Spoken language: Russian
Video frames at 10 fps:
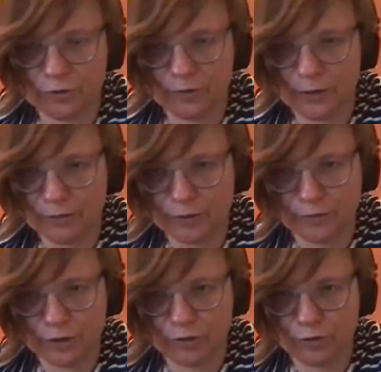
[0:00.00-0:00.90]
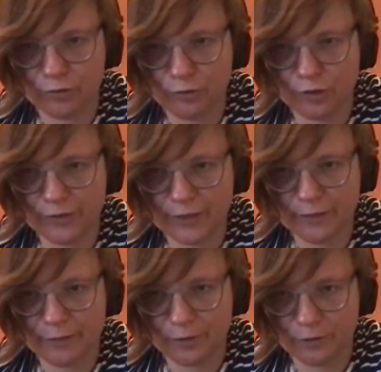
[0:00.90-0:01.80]
обнаруживает, что ее муж Василий
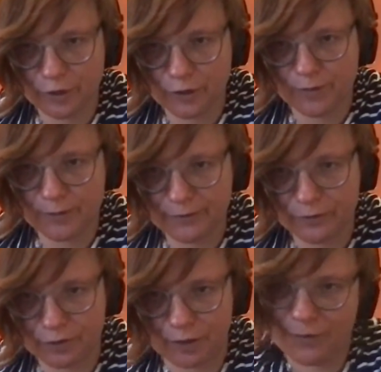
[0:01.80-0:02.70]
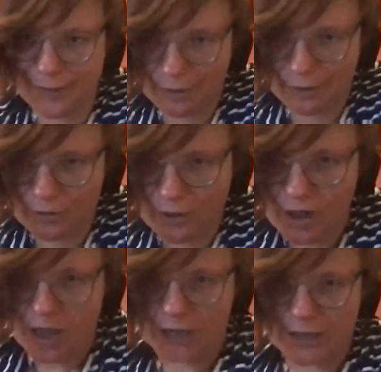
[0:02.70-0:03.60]
Петрович пропил всю зарплату,
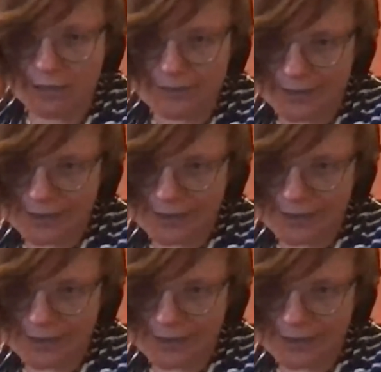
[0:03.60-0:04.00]
она хватает